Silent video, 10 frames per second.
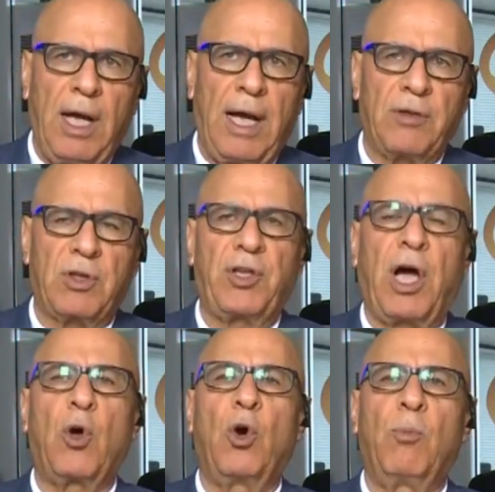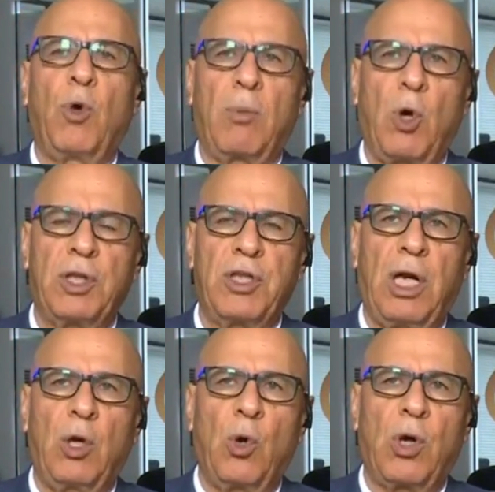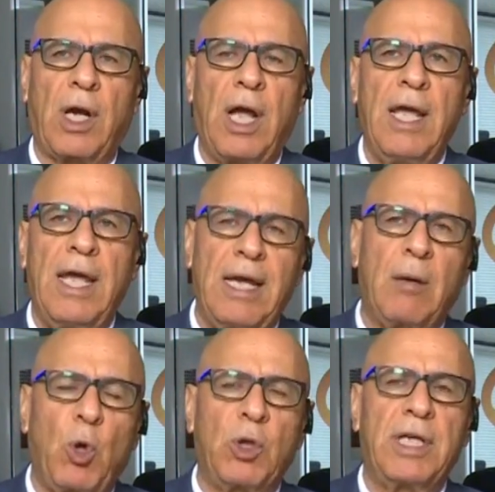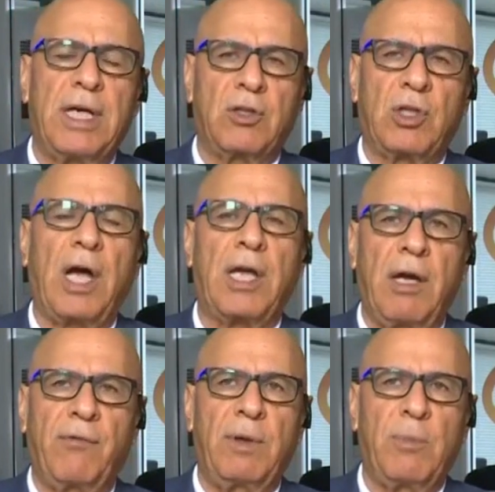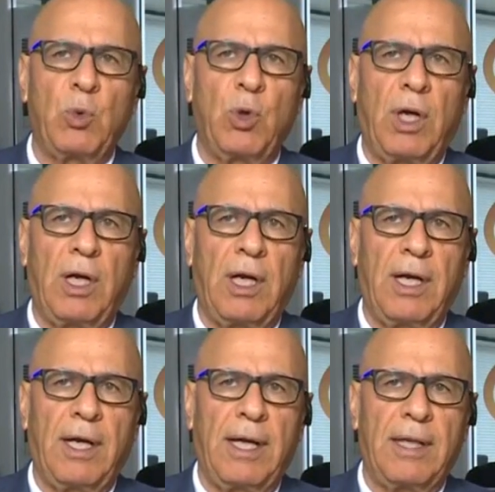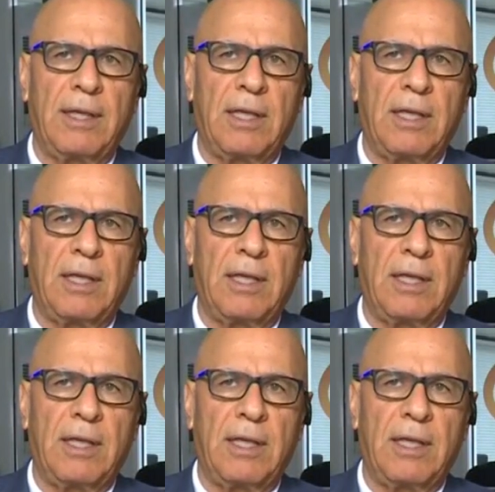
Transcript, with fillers: التضخم والمواضيع الاخرى هي المواضيع الطاغيه في موضوع آه،